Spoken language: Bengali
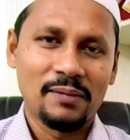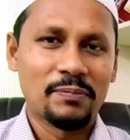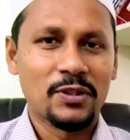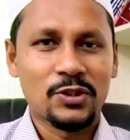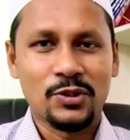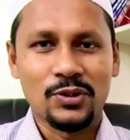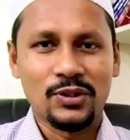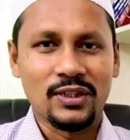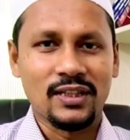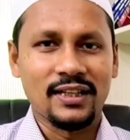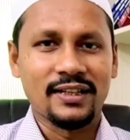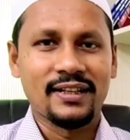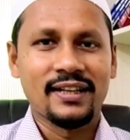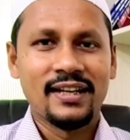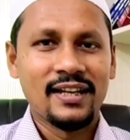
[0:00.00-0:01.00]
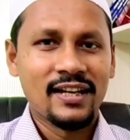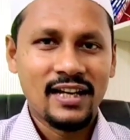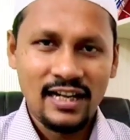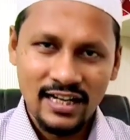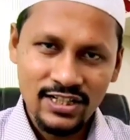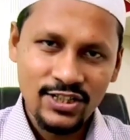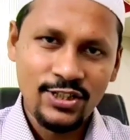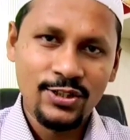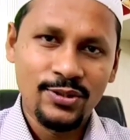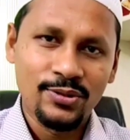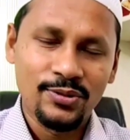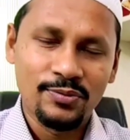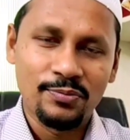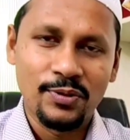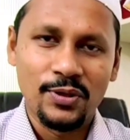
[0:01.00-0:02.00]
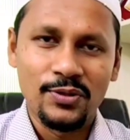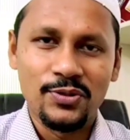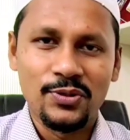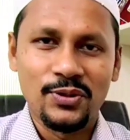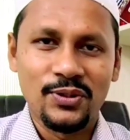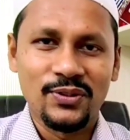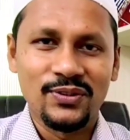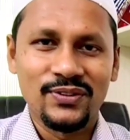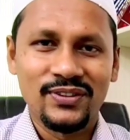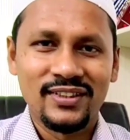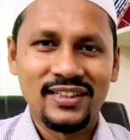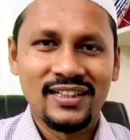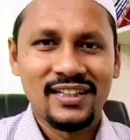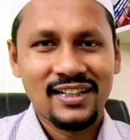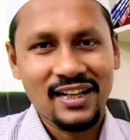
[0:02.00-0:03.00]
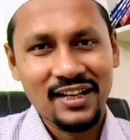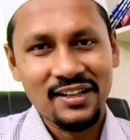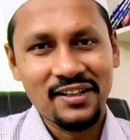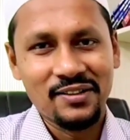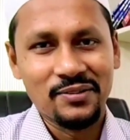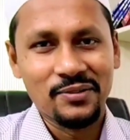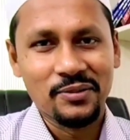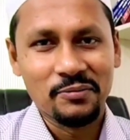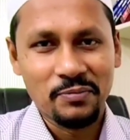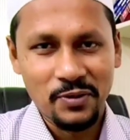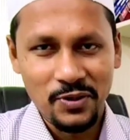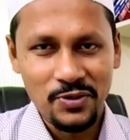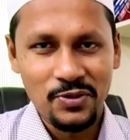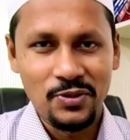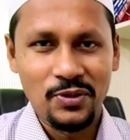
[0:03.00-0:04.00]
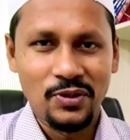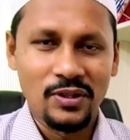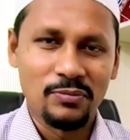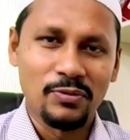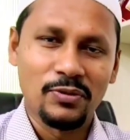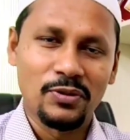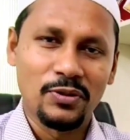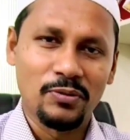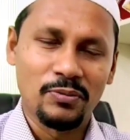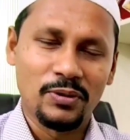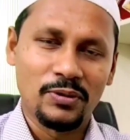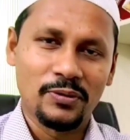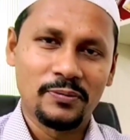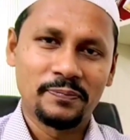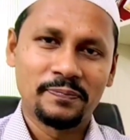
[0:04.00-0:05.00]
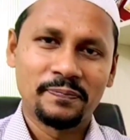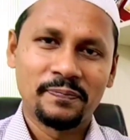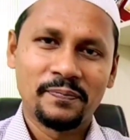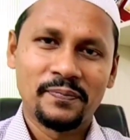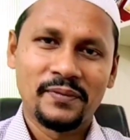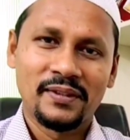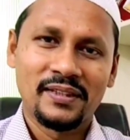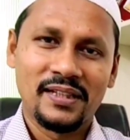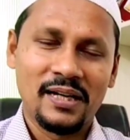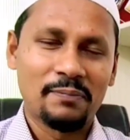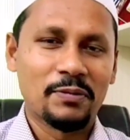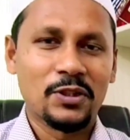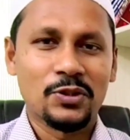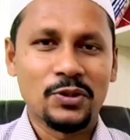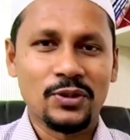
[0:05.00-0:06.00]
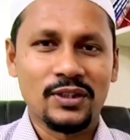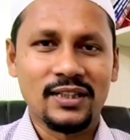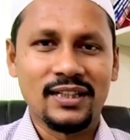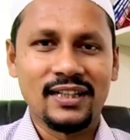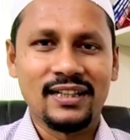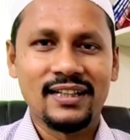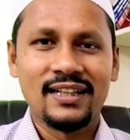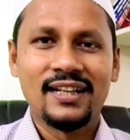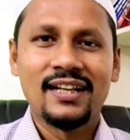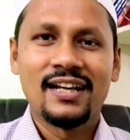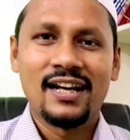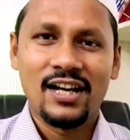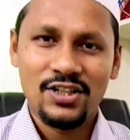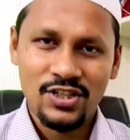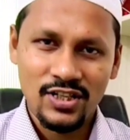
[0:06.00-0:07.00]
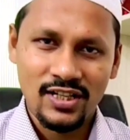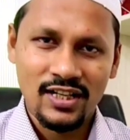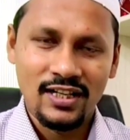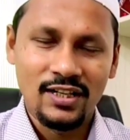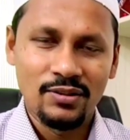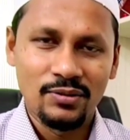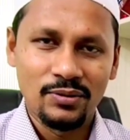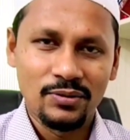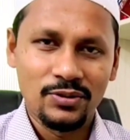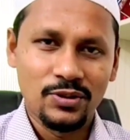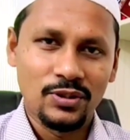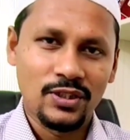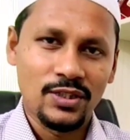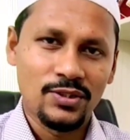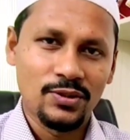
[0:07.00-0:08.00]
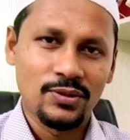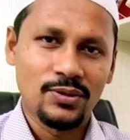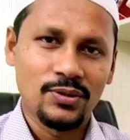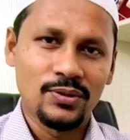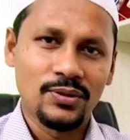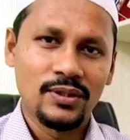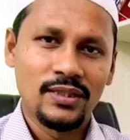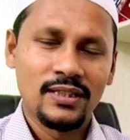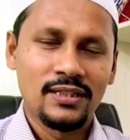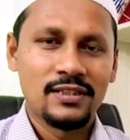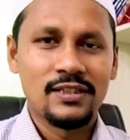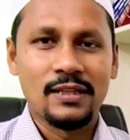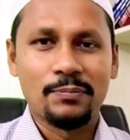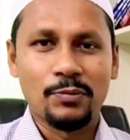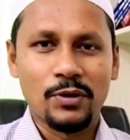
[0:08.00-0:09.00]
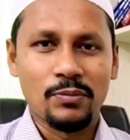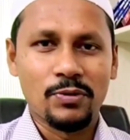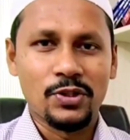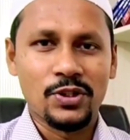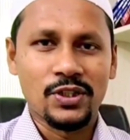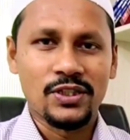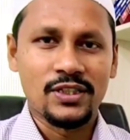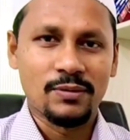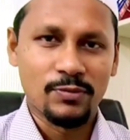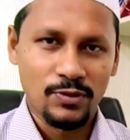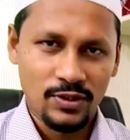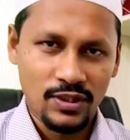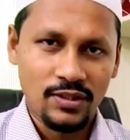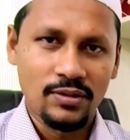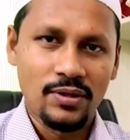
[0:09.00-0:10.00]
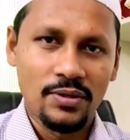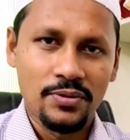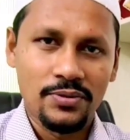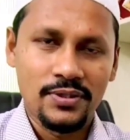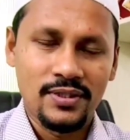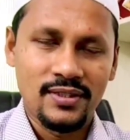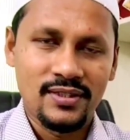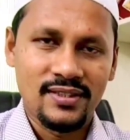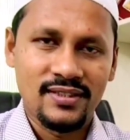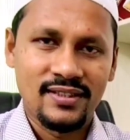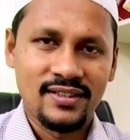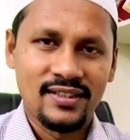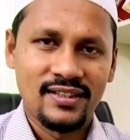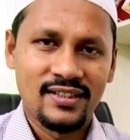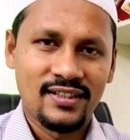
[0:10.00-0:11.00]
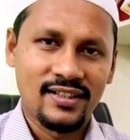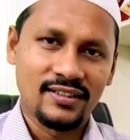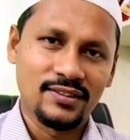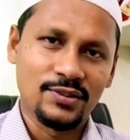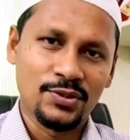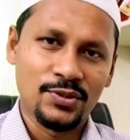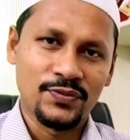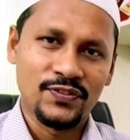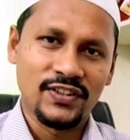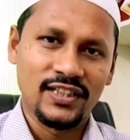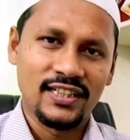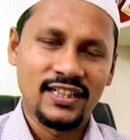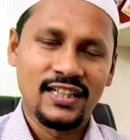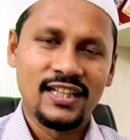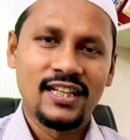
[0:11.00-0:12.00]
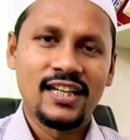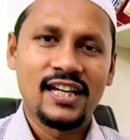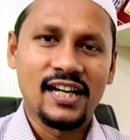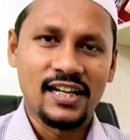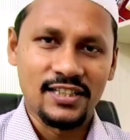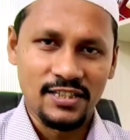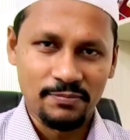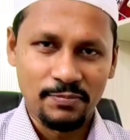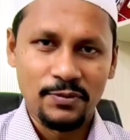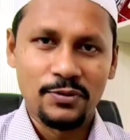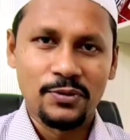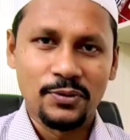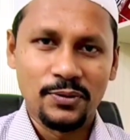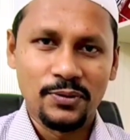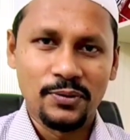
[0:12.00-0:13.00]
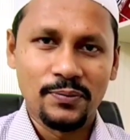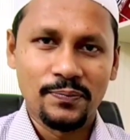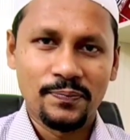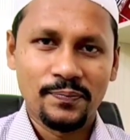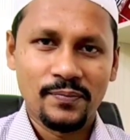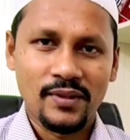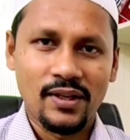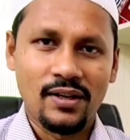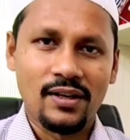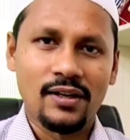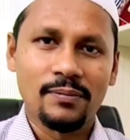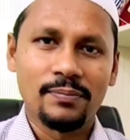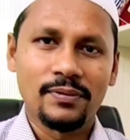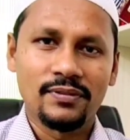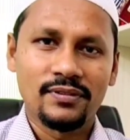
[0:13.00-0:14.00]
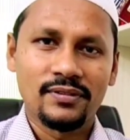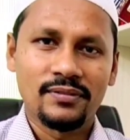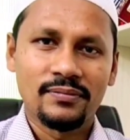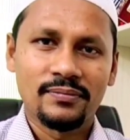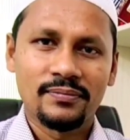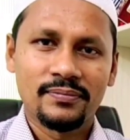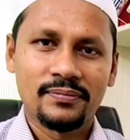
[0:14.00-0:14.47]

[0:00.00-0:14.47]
আপনার সন্তানের হাসি হোক প্রয়োজনীয় কান্না হোক প্রয়োজনীয় এবং নিয়মিত আপনার সন্তানের হাসি কান্না হোক যথাযথ যে পরিবেশে যেমনটা হওয়া উচিত ডাক্তার শফিক আজ এ পর্যন্ত আল্লাহ হাফেজ